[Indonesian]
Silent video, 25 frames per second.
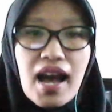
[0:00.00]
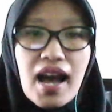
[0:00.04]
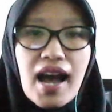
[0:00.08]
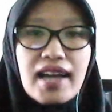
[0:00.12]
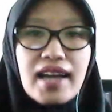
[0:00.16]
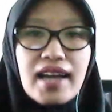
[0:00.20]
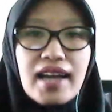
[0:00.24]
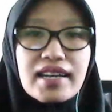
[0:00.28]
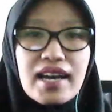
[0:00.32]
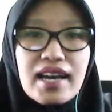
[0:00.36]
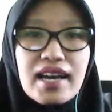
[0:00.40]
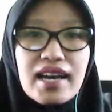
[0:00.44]

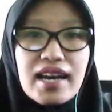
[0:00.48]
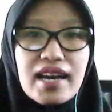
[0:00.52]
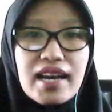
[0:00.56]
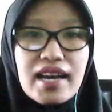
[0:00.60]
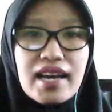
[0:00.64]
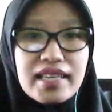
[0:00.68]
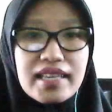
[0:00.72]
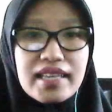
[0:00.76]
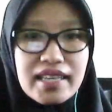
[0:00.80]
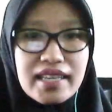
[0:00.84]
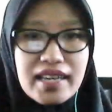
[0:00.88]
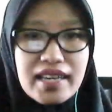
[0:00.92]
ada
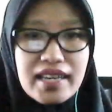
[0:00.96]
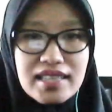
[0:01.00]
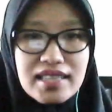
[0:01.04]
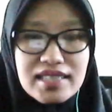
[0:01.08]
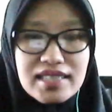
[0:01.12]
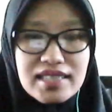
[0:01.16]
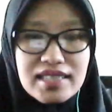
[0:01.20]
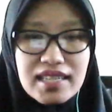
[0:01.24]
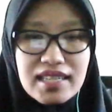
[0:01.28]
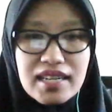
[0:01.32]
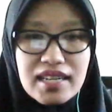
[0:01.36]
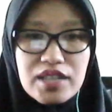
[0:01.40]

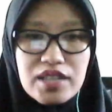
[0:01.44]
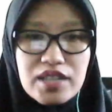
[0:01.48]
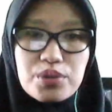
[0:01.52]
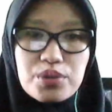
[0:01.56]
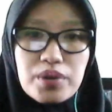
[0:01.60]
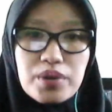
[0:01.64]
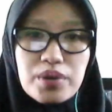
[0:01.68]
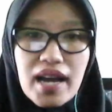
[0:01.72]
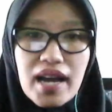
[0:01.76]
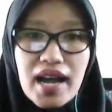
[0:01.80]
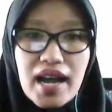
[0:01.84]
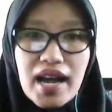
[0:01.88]
irigasi dan
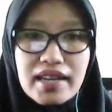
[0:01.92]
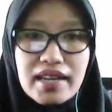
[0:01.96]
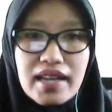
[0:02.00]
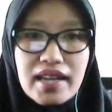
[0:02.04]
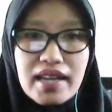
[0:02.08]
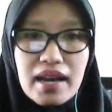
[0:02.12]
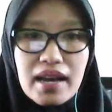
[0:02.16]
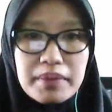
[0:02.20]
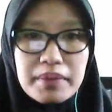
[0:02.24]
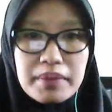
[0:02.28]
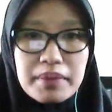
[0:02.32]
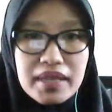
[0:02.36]
juga
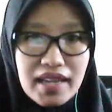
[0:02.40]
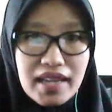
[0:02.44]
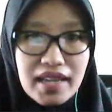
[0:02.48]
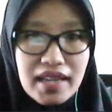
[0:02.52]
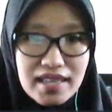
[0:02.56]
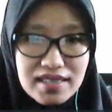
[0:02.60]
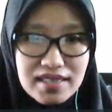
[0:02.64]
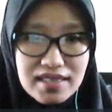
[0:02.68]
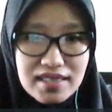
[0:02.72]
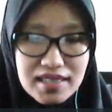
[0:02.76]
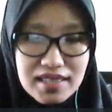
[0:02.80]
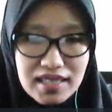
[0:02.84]
ada
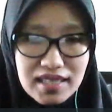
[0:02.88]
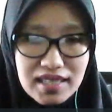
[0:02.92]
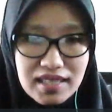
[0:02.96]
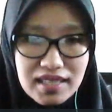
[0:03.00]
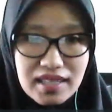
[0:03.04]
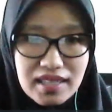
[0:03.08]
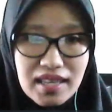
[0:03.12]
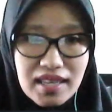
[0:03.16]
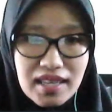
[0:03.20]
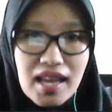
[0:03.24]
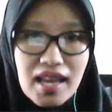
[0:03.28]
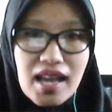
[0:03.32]
migrasi.
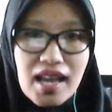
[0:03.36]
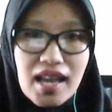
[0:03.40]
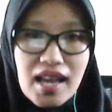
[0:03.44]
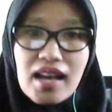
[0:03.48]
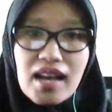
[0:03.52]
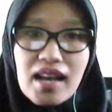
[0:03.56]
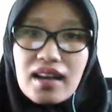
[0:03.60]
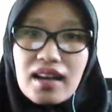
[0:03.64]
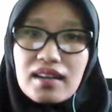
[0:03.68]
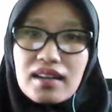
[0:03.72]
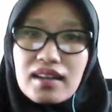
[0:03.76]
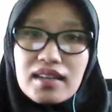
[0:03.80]

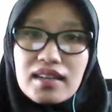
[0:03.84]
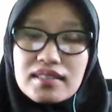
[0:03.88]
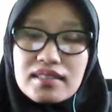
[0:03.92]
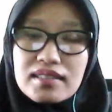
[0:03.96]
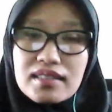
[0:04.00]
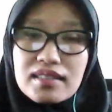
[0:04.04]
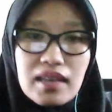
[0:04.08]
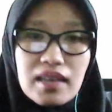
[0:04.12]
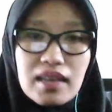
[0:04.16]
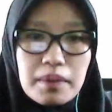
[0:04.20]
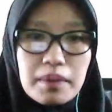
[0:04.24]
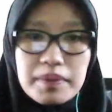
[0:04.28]

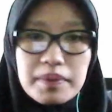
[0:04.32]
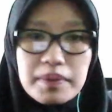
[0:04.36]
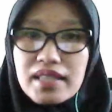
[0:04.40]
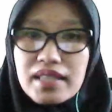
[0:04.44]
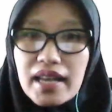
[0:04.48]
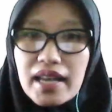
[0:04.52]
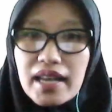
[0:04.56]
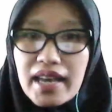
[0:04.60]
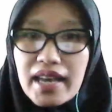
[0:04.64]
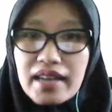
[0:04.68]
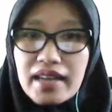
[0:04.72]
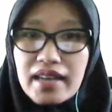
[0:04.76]
Tetapi
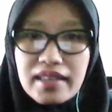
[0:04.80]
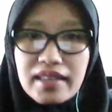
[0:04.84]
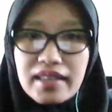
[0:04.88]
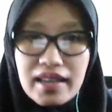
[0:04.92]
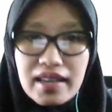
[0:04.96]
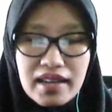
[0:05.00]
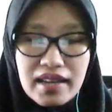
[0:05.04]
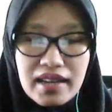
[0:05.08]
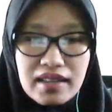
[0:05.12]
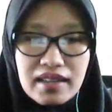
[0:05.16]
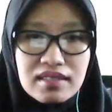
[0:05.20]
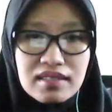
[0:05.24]

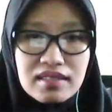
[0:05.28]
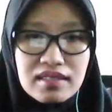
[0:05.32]
sayangnya,